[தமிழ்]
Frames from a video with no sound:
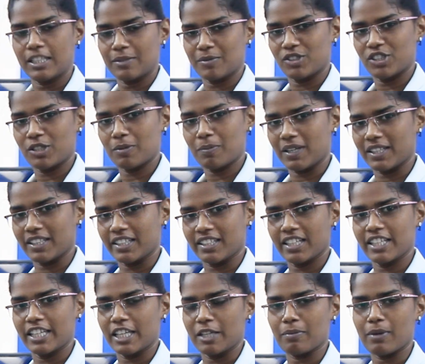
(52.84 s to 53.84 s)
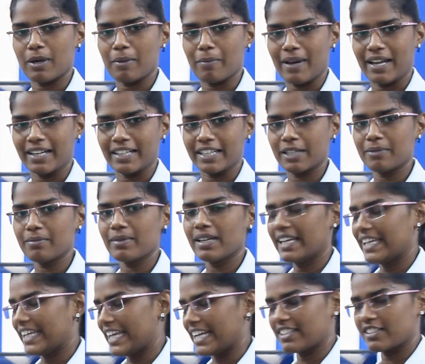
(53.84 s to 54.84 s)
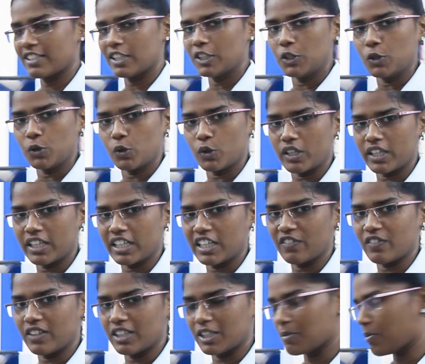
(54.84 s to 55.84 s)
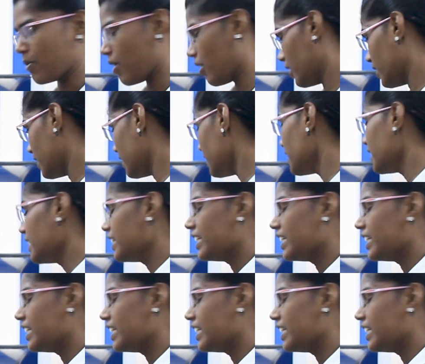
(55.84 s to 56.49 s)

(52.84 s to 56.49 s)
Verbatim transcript: இந்த மிஷின் பார்த்தீங்கன்னா எர்பா மேன்ஹேம் எக்ஸல் டூ ஹண்ட்ரட் வந்து மாடல்